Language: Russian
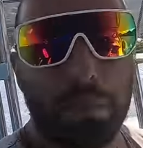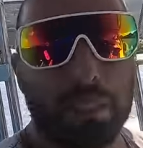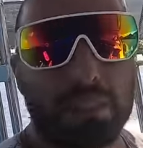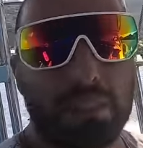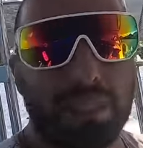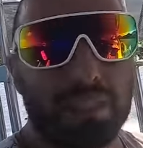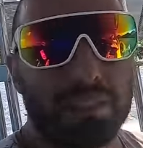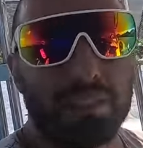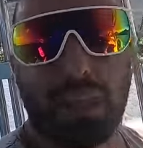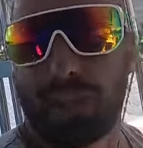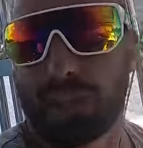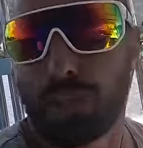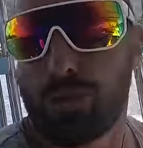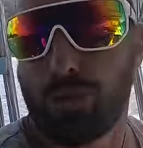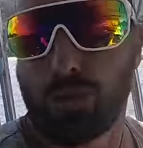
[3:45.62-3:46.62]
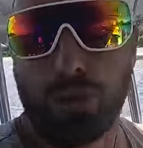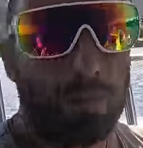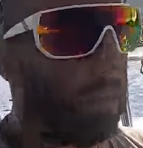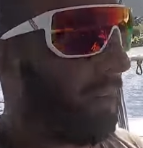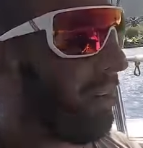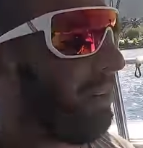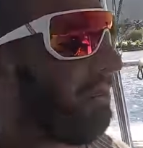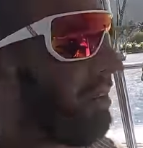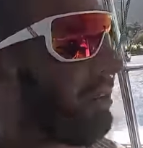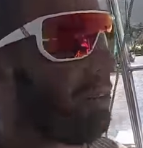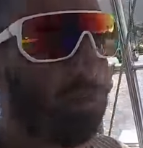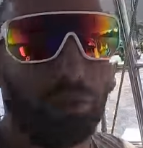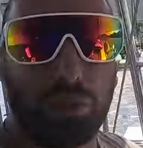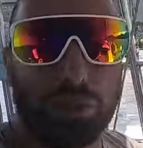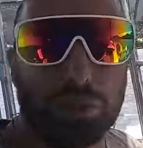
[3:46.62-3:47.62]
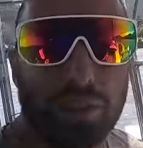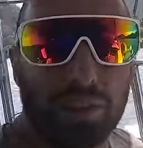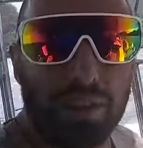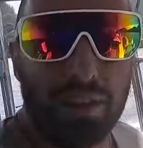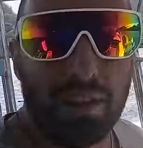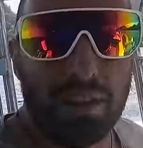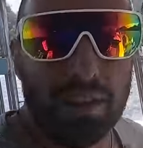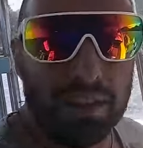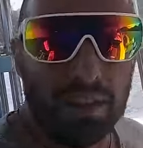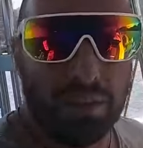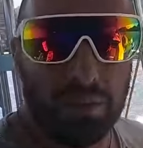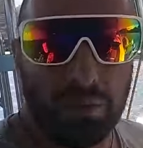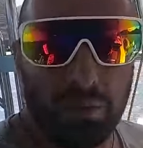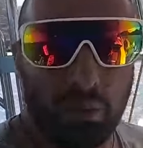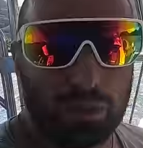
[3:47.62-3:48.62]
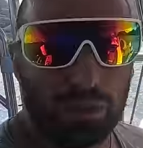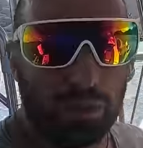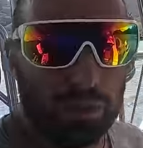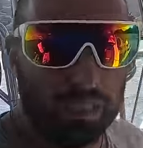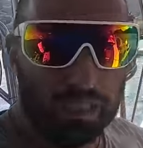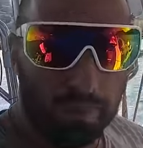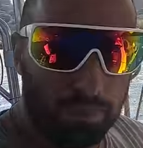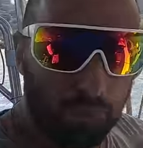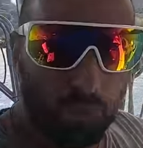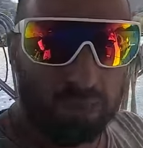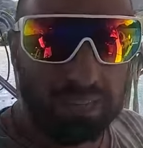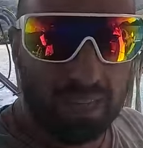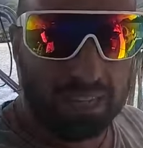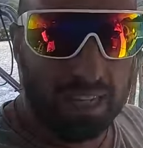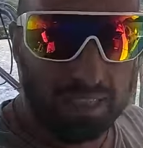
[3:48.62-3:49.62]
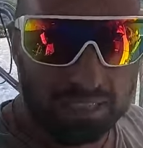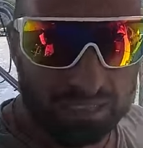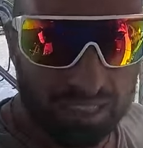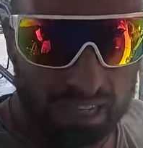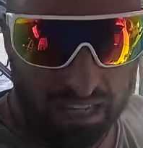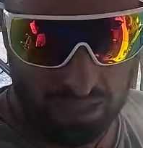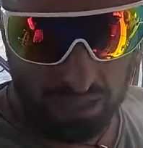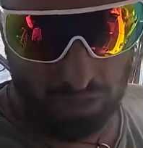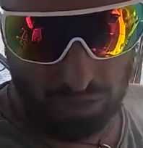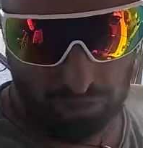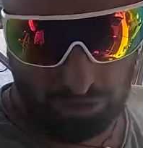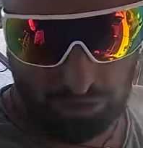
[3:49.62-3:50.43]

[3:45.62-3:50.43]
под тридцаточку на порывах дует. Вот когда просто так стоишь,